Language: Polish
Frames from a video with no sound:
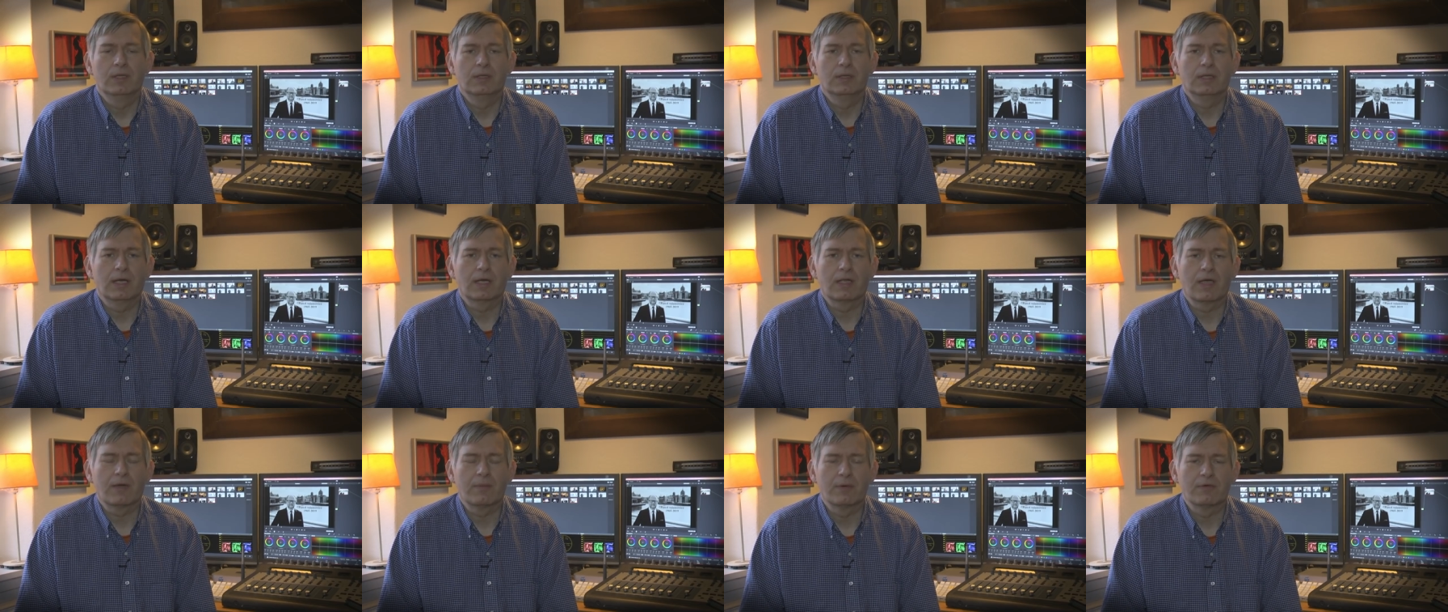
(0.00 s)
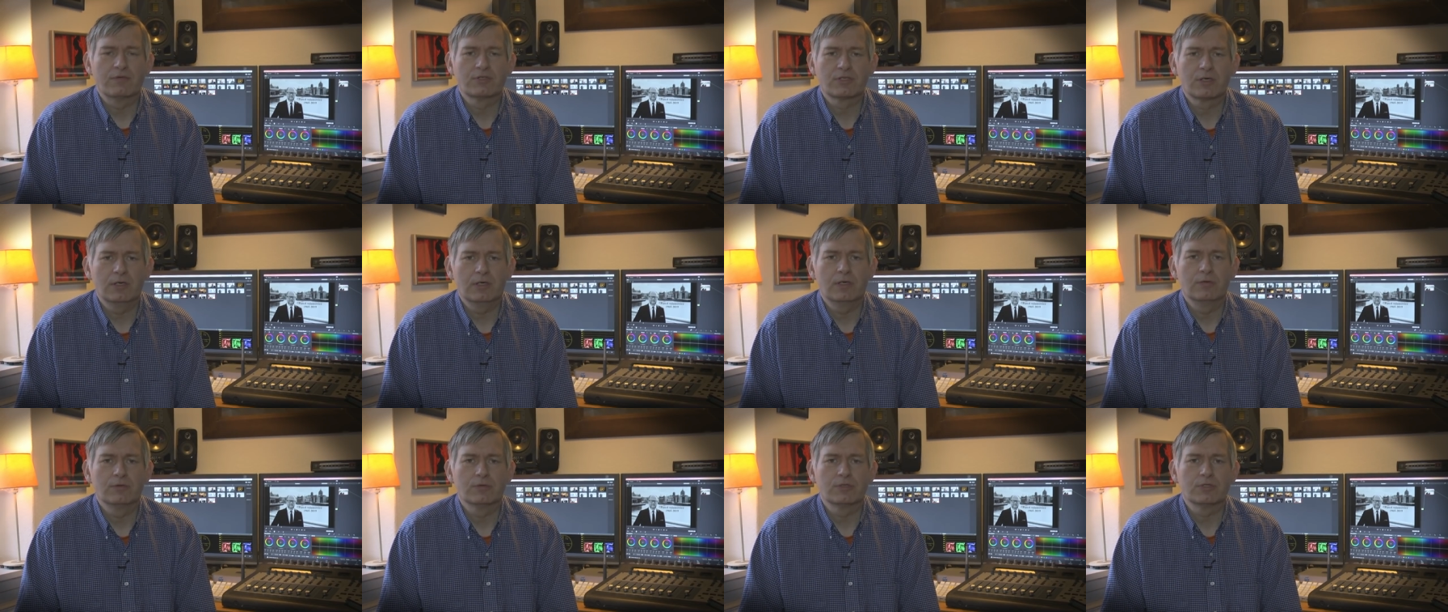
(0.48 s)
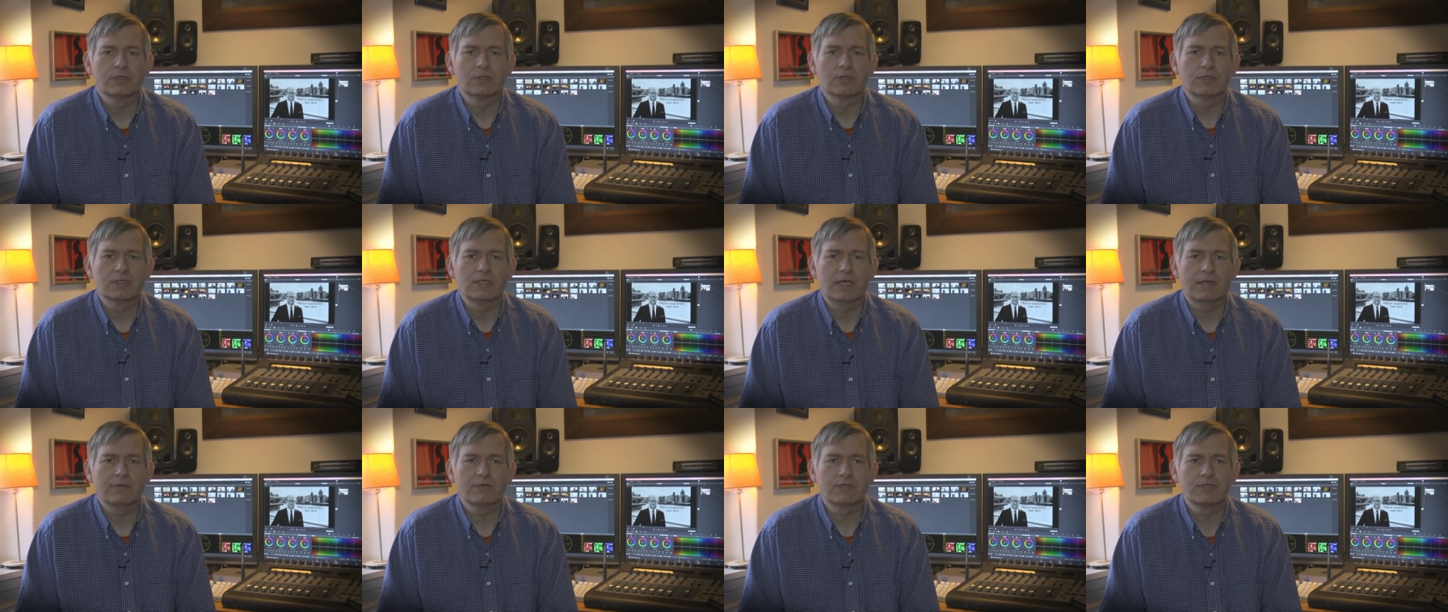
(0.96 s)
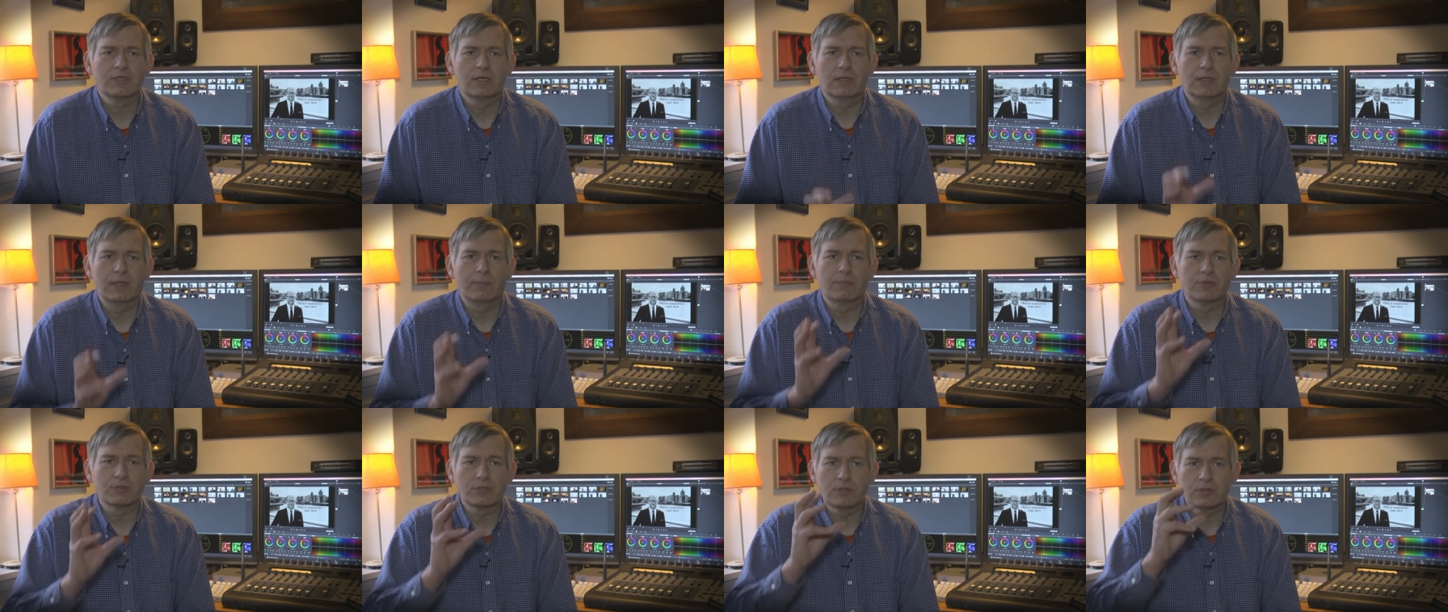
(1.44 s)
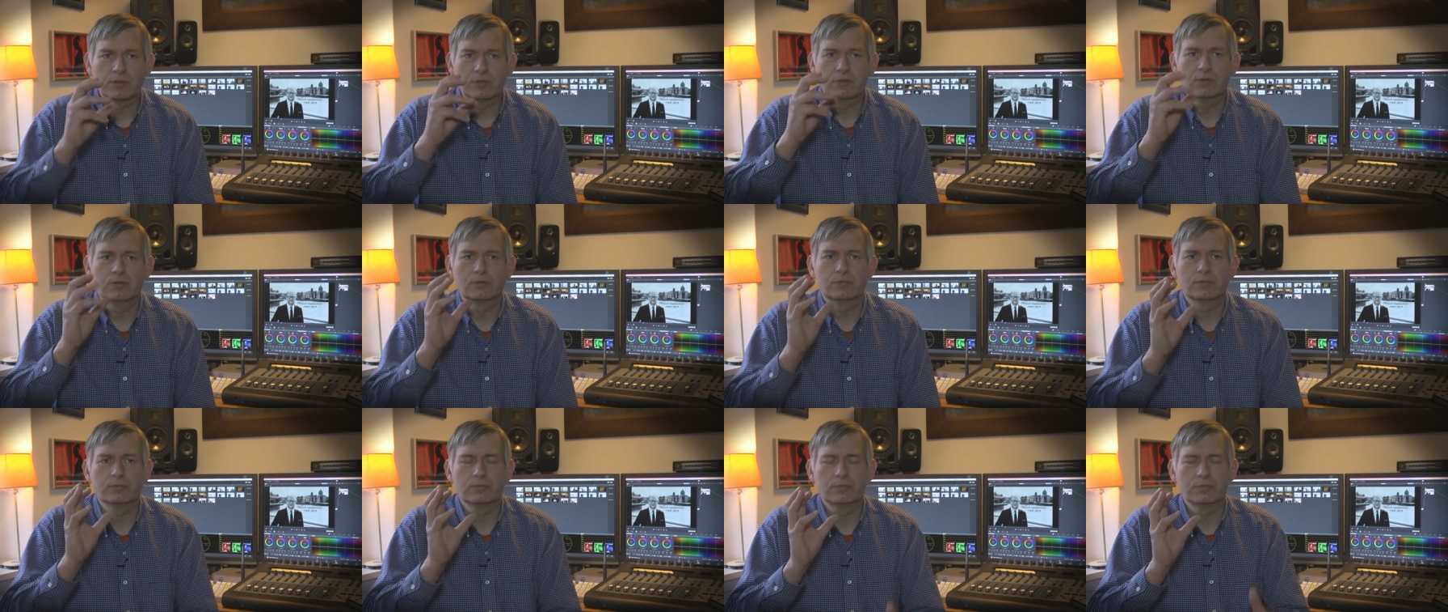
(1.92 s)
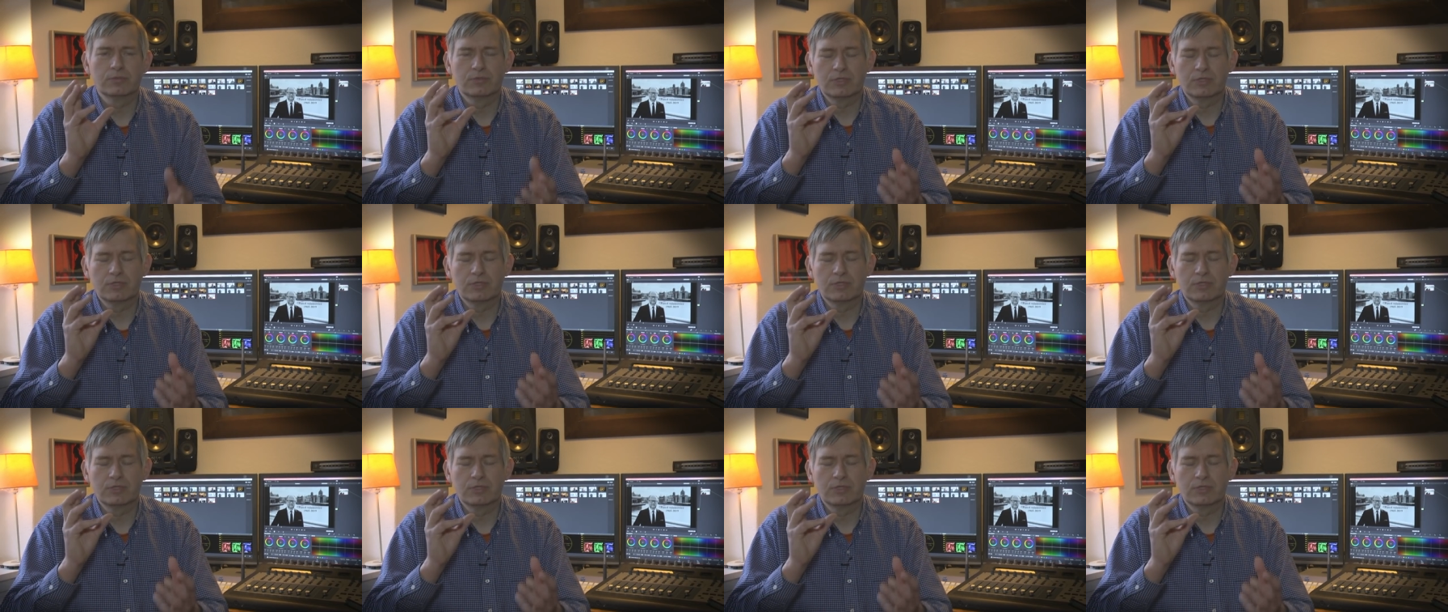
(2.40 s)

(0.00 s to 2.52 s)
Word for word: tak jak mnie w szkole uczono zawsze, na początku